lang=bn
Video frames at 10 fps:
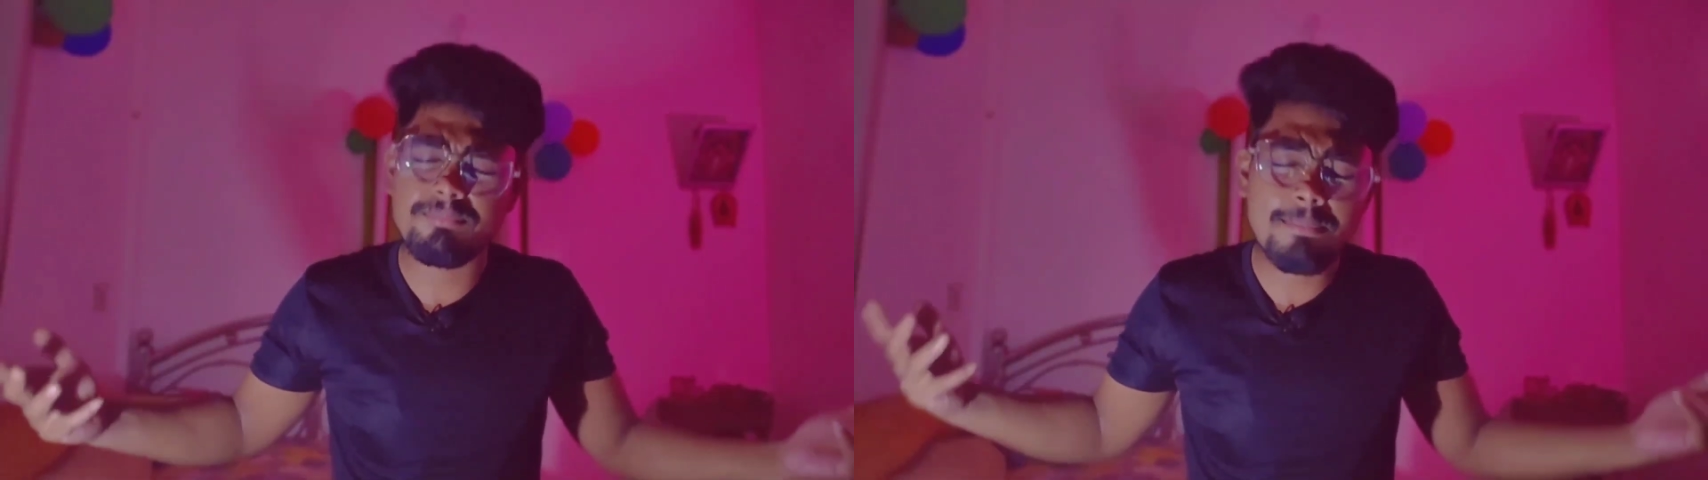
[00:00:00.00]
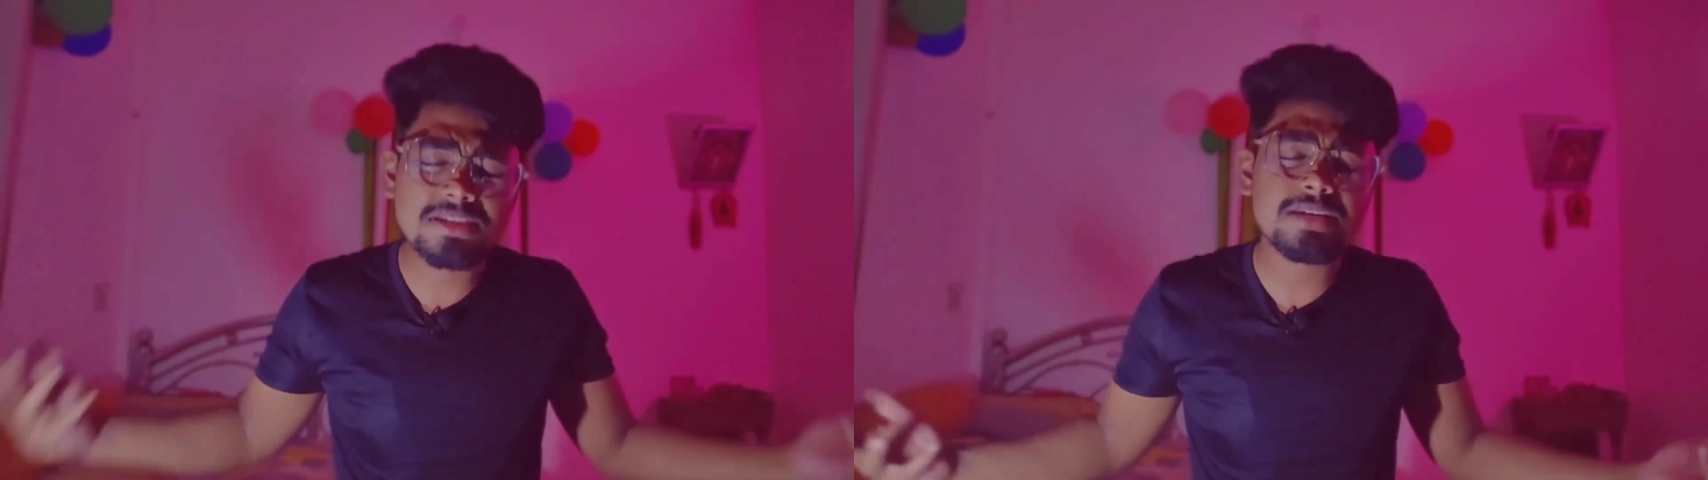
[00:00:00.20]

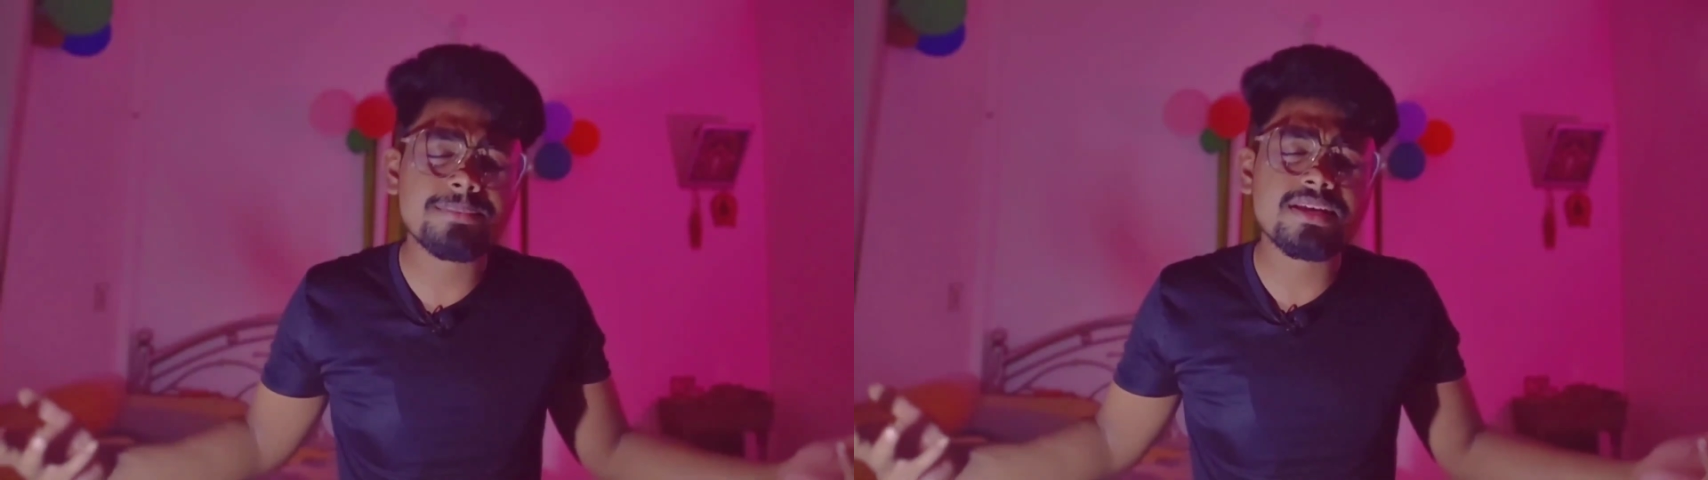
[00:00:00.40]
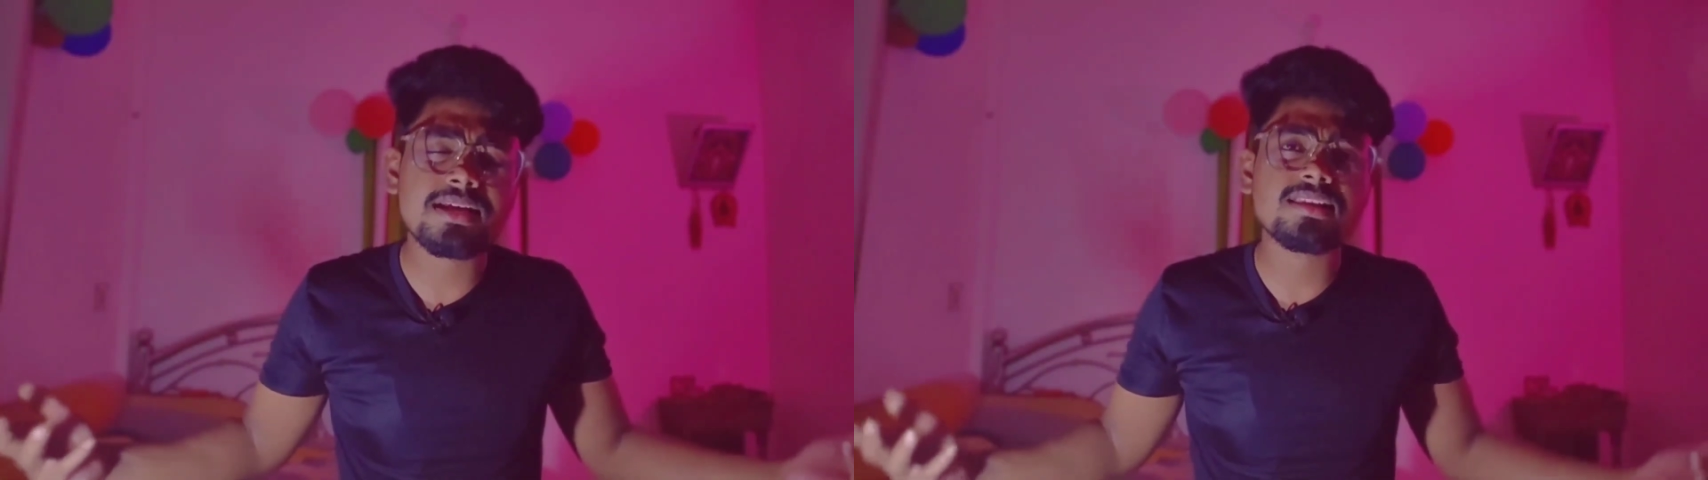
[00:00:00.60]
ব্যাপার
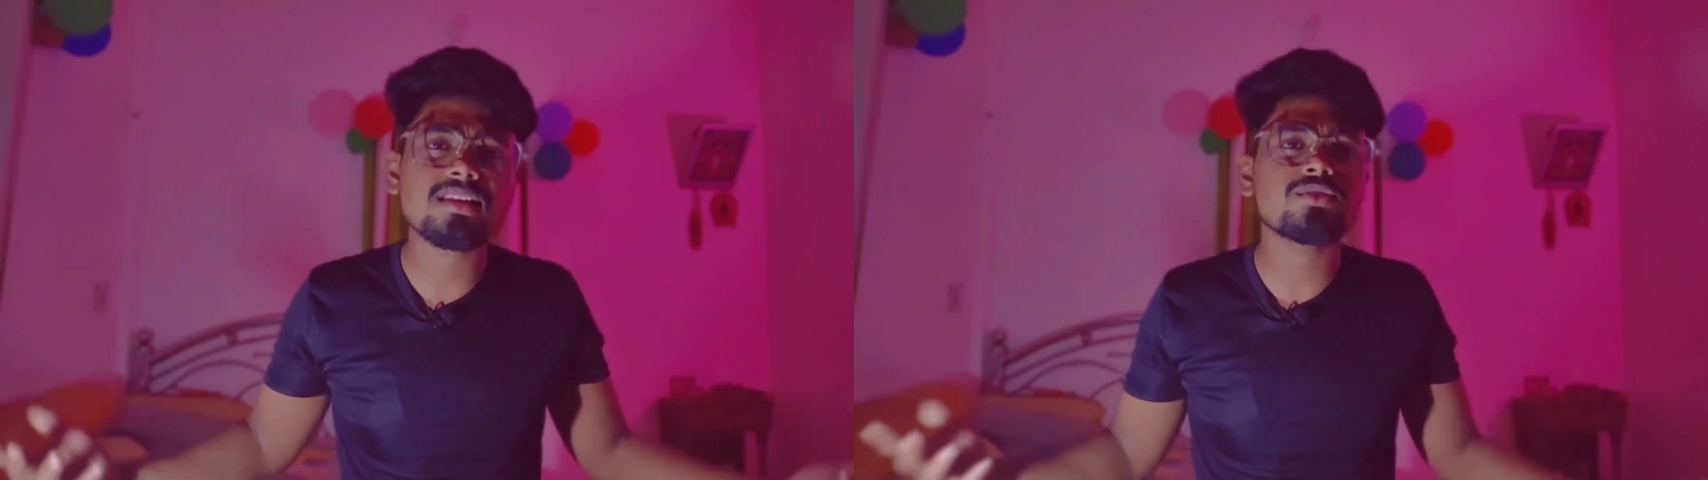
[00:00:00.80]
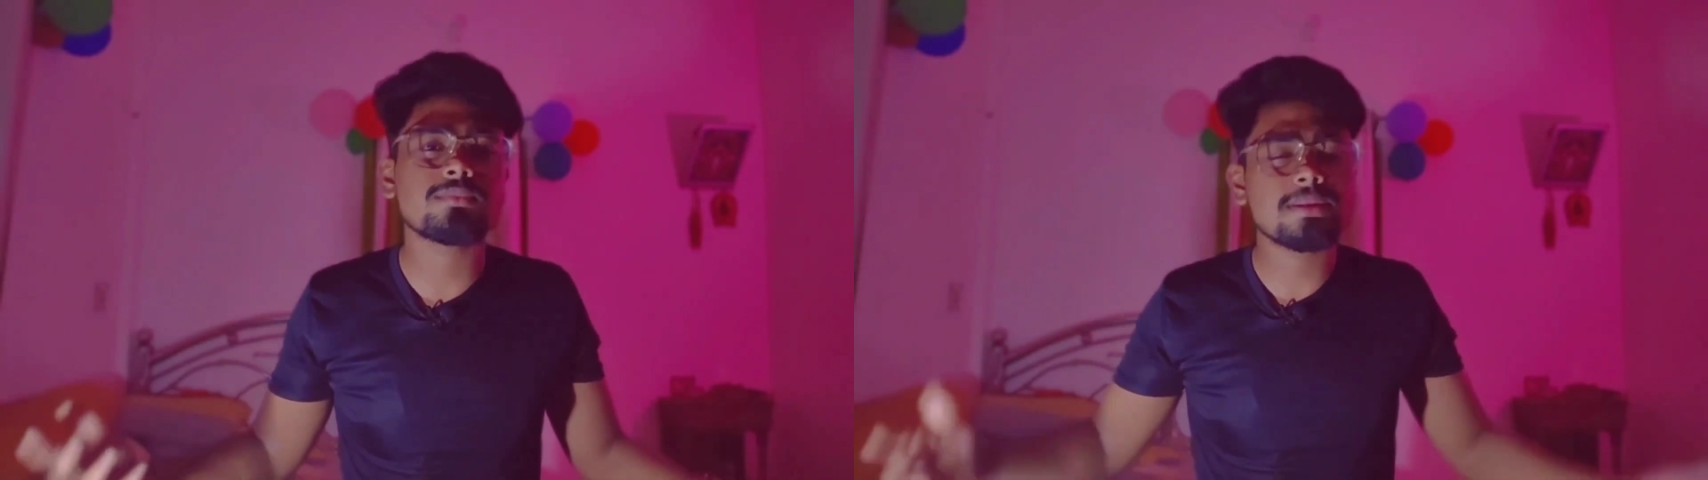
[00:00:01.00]
স্যাপারই
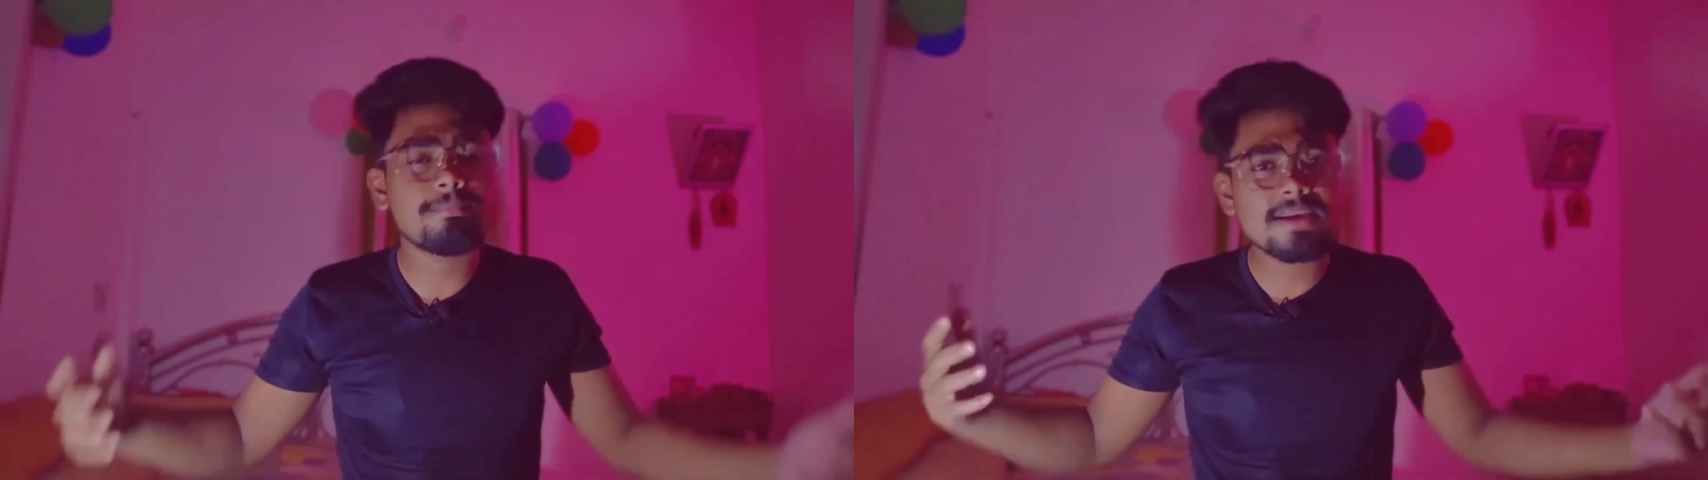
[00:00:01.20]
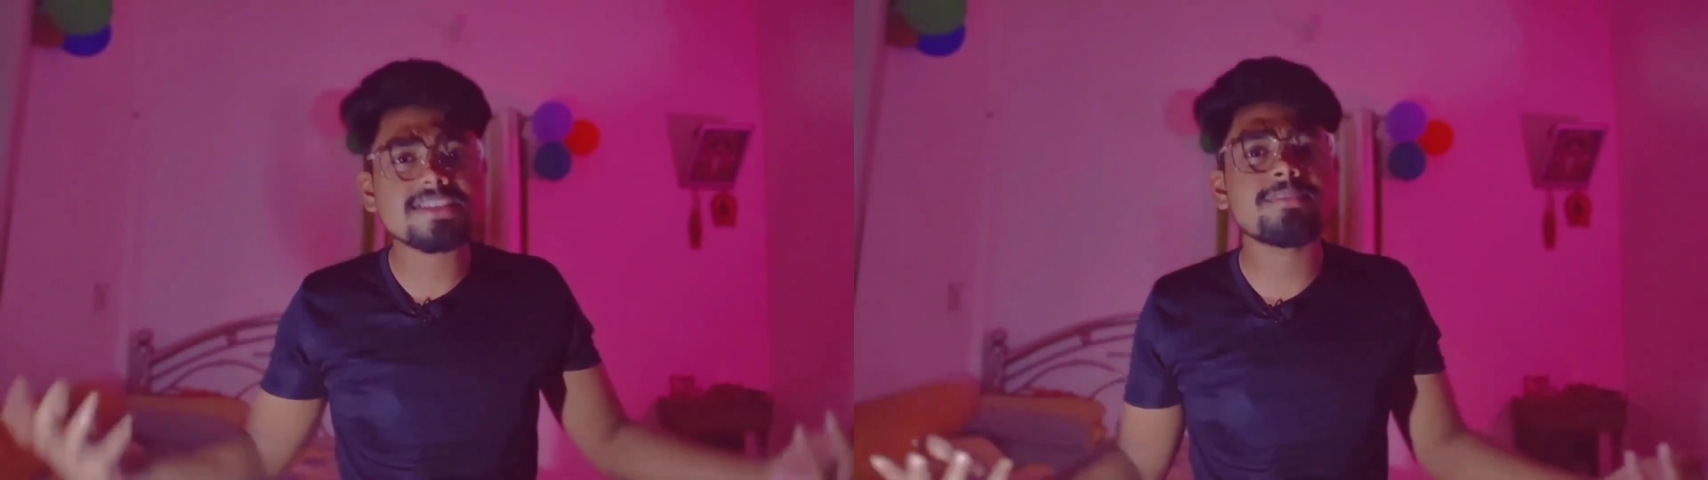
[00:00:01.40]
আলাদা তো মানে
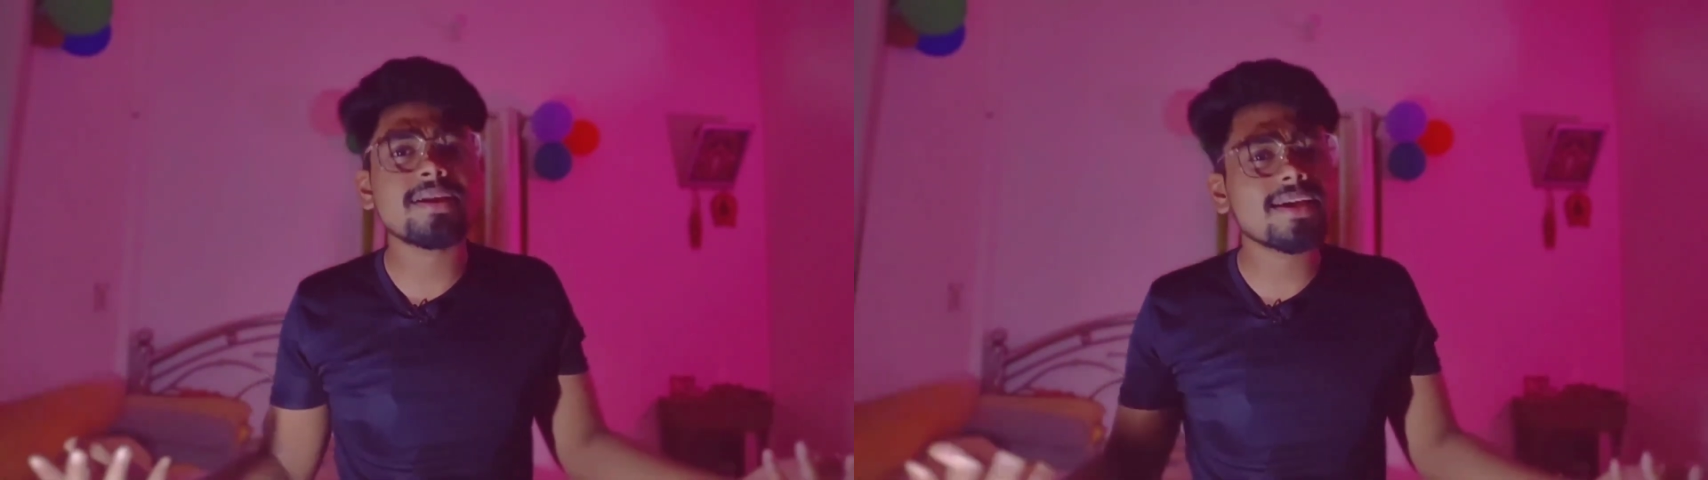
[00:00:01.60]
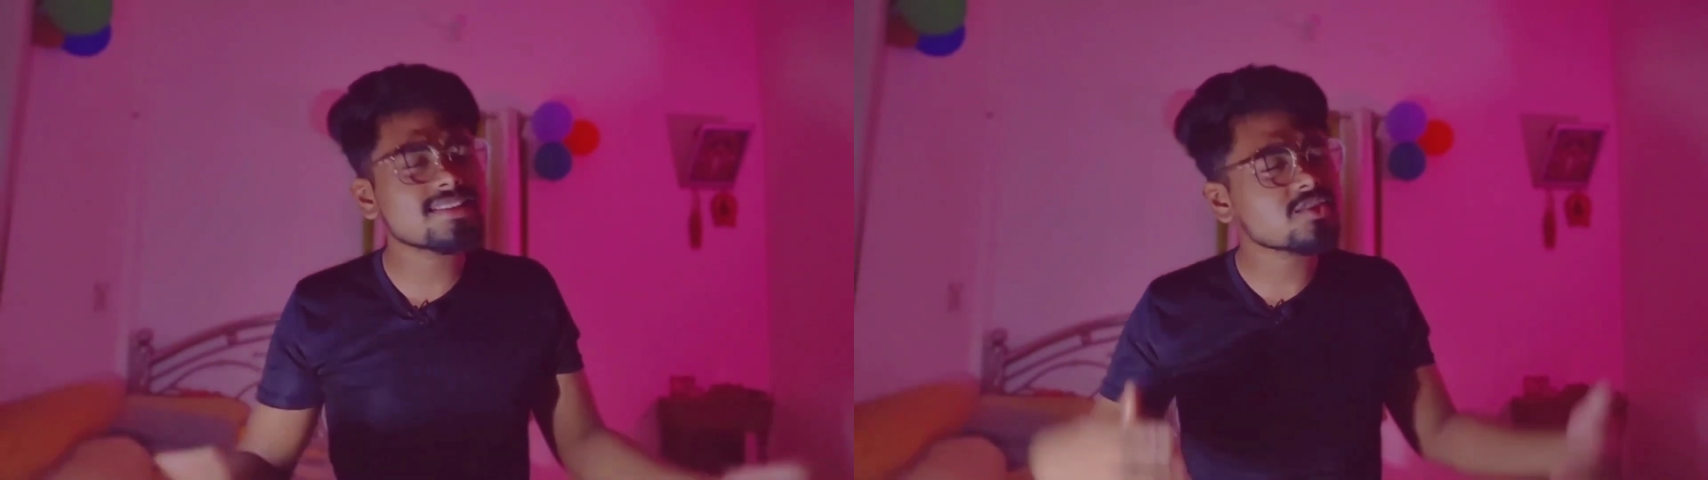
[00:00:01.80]
বাজেট
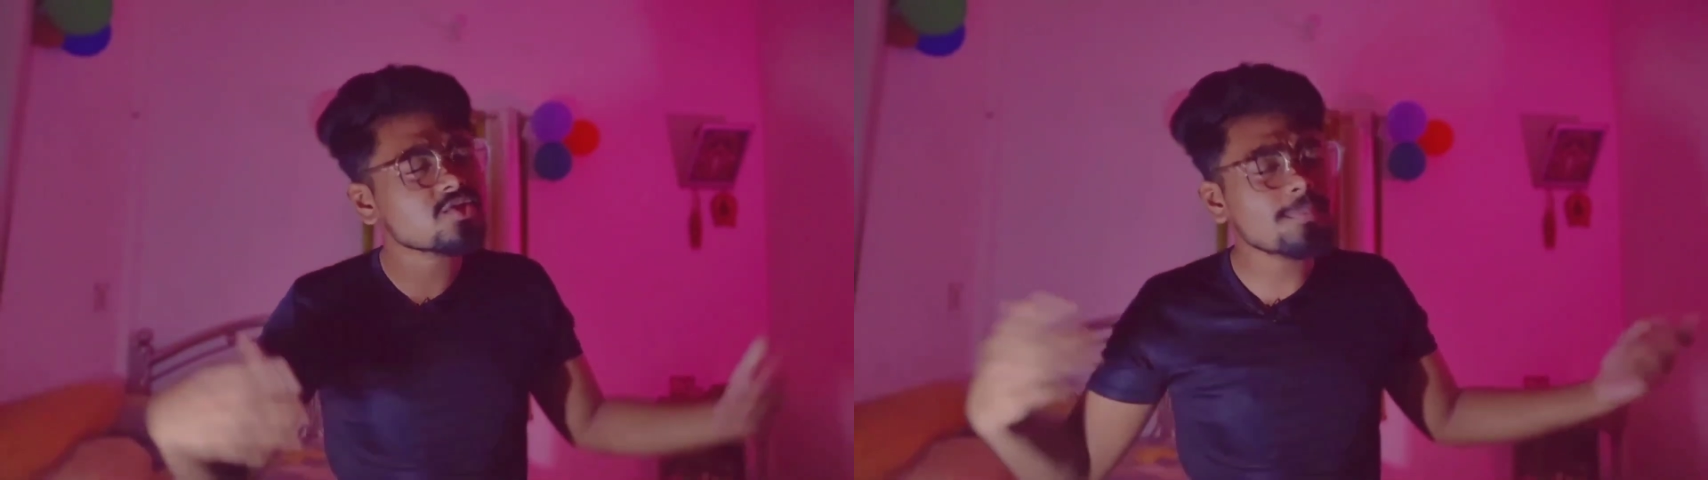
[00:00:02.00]
বেড়ে গেছে